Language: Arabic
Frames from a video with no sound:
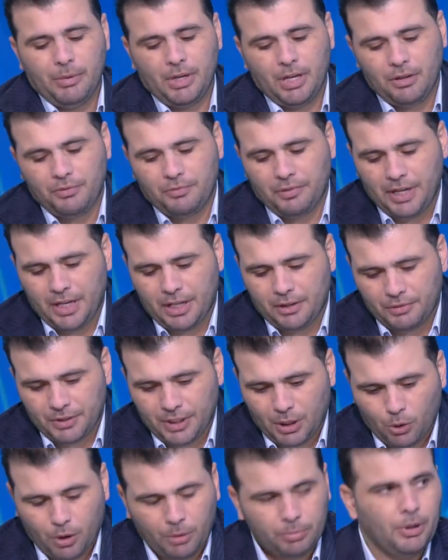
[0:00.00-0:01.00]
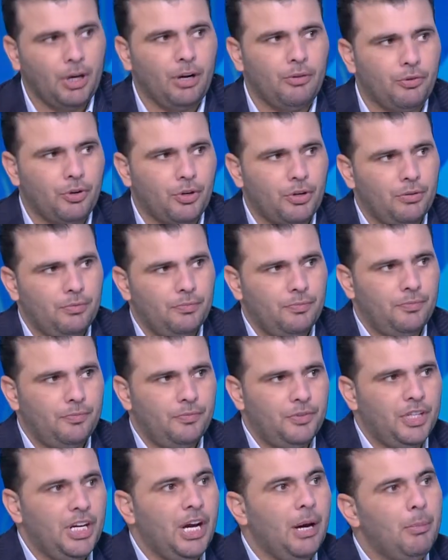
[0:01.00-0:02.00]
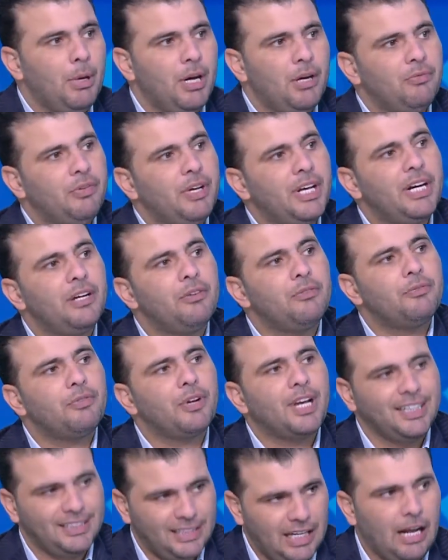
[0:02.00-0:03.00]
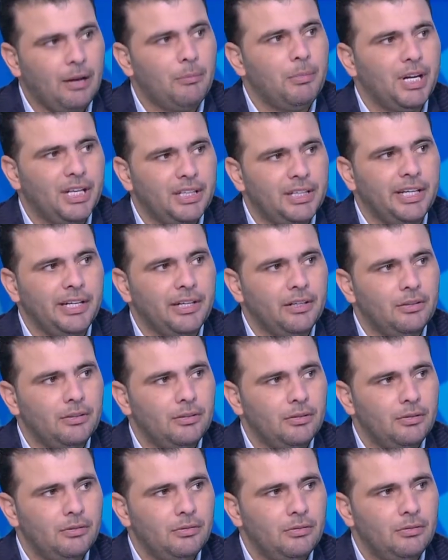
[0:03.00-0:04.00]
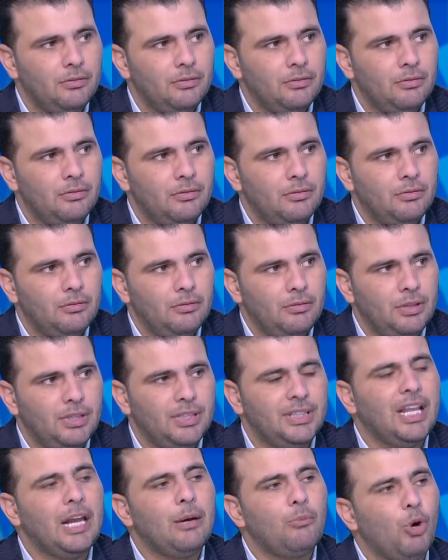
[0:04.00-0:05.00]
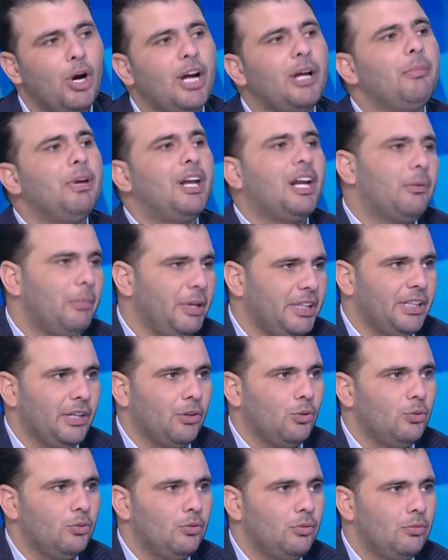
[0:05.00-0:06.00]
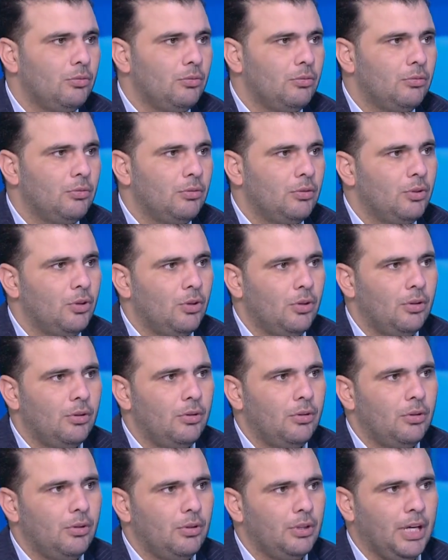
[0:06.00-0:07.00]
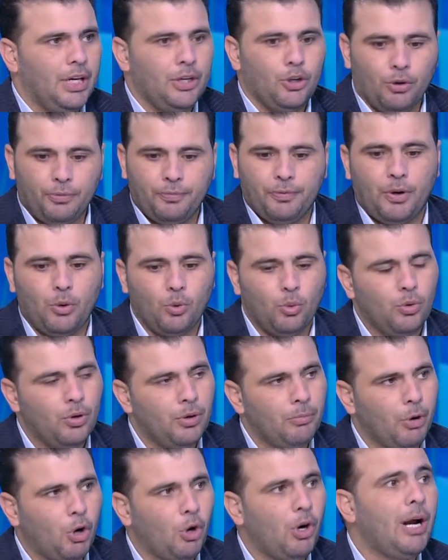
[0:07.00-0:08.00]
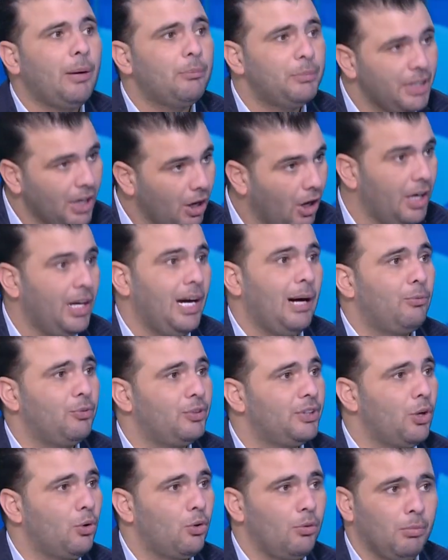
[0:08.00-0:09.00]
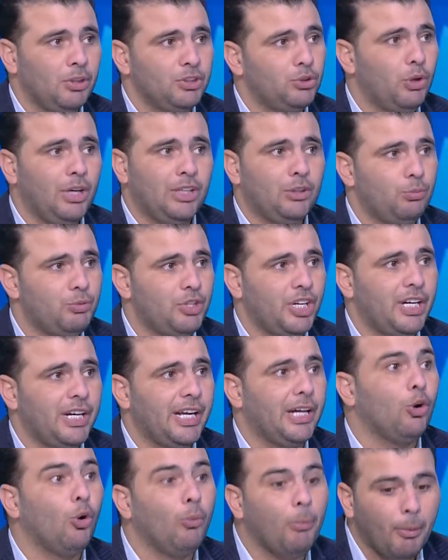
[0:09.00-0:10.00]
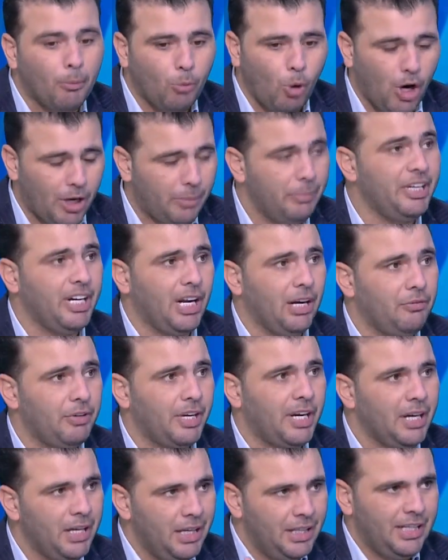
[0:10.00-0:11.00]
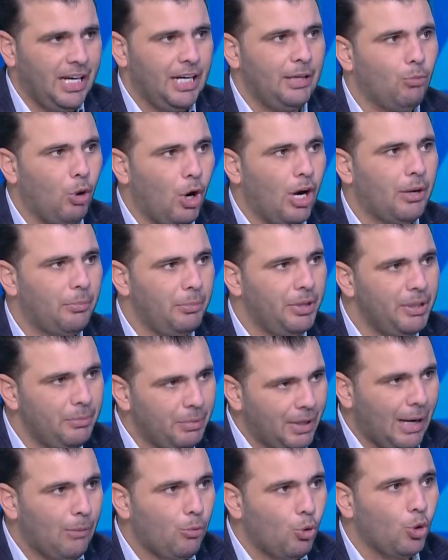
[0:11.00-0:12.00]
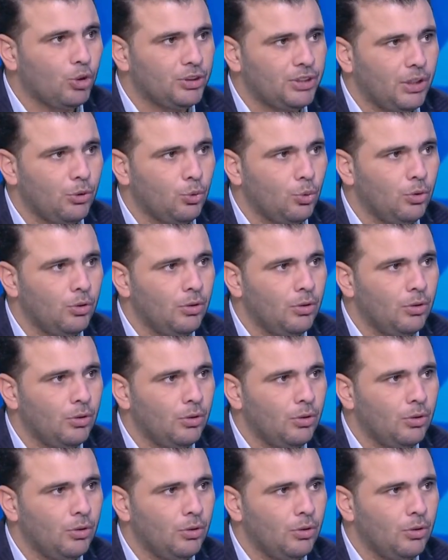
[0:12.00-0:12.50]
الفارق في دوري ابطال افريقيا يعمل الفارق في كاس العالم للانديه ده المهاجم اللي انا محتاجه يعني اوفا ومروان حمدي اه هيلعبوا في الدوري المصري ويأدوا بشكل جيد هم مهاجمين على فكره يعني مهاجمين بيلعبوا جوه الصندوق